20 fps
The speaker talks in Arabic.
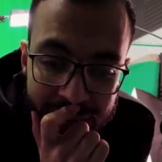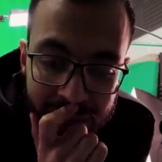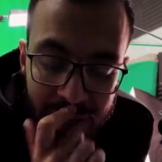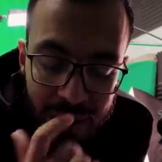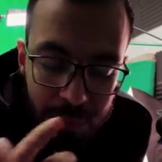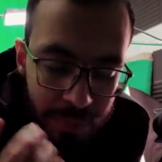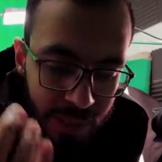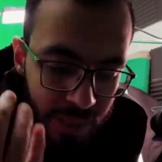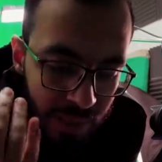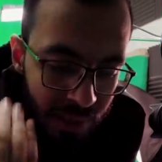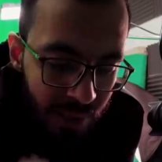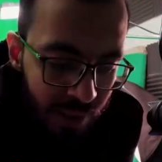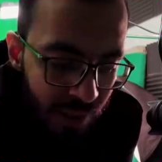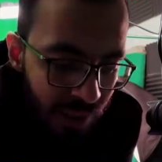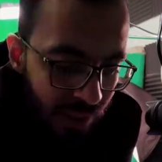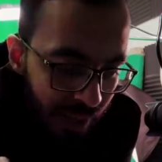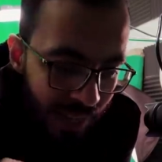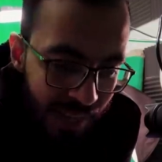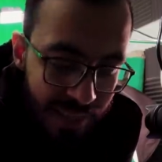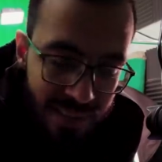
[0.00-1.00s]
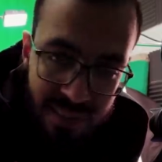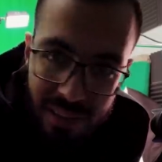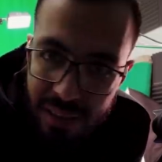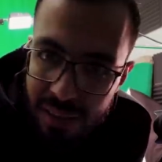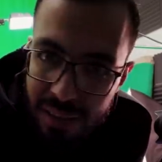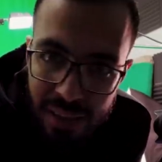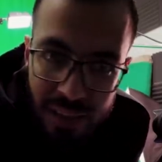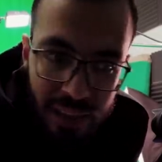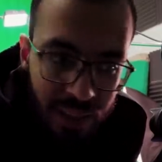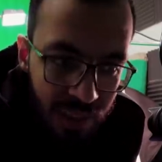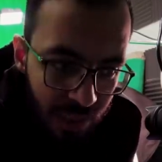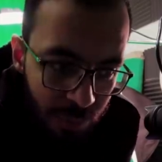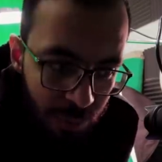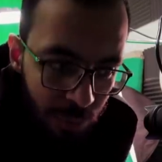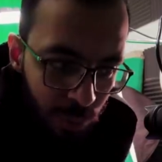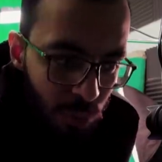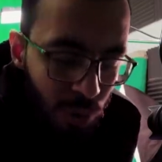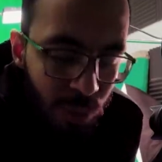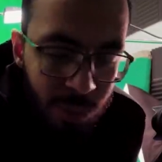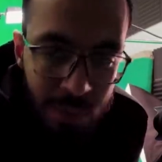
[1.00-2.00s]
تعمل آه، عزل
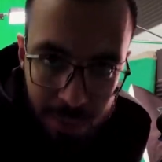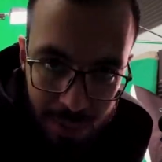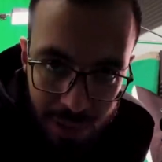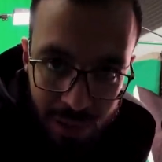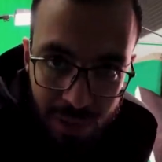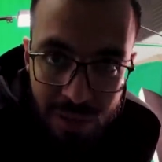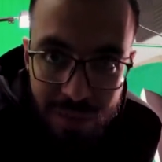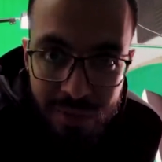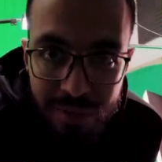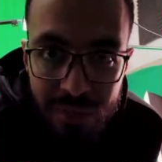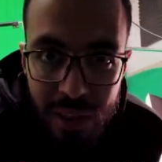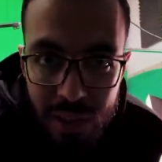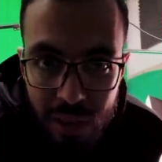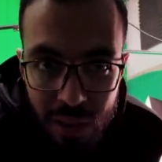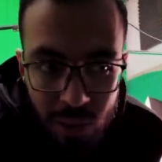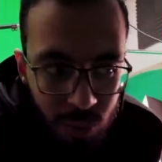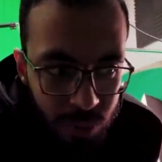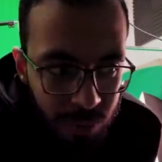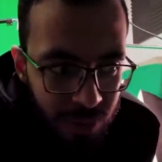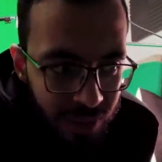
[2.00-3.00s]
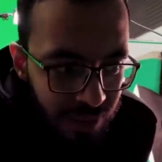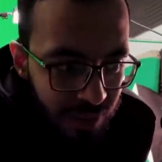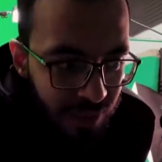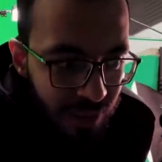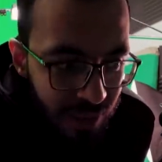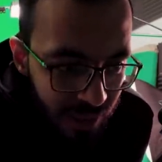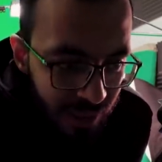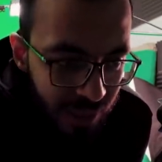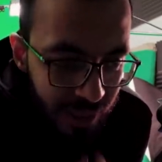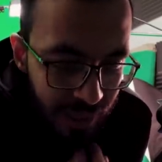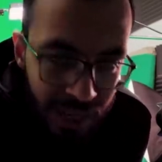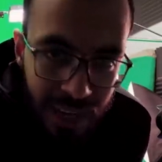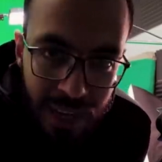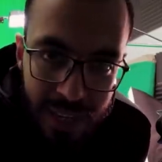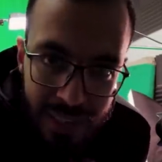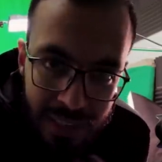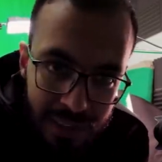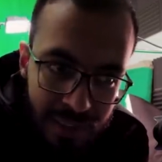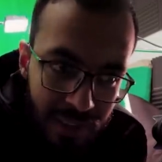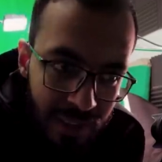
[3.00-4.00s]
الموضوع بيبقى لطيف جدا وبيدي ايحاء
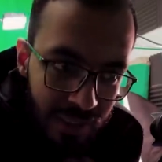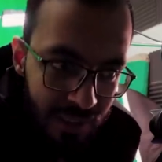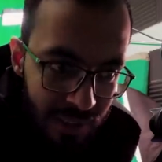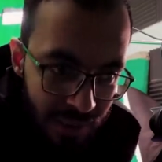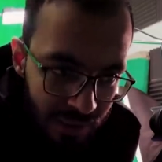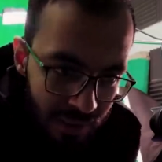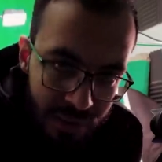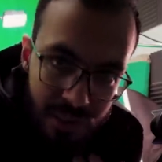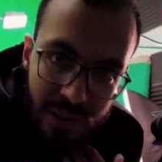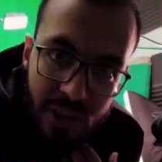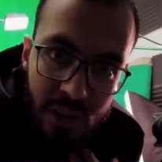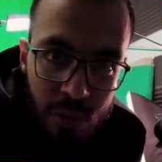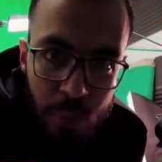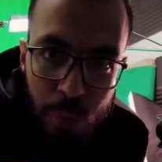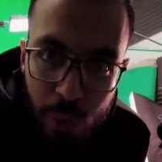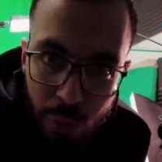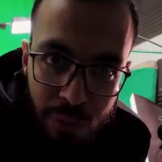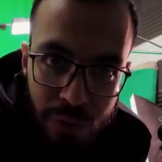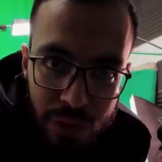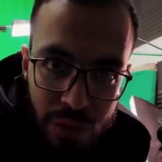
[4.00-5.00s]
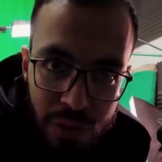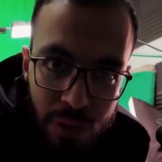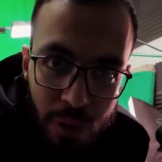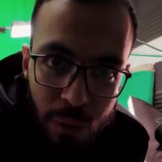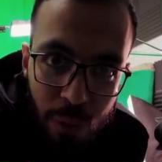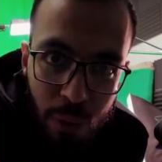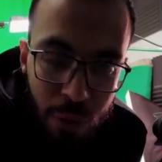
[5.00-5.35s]
كده ان this is professional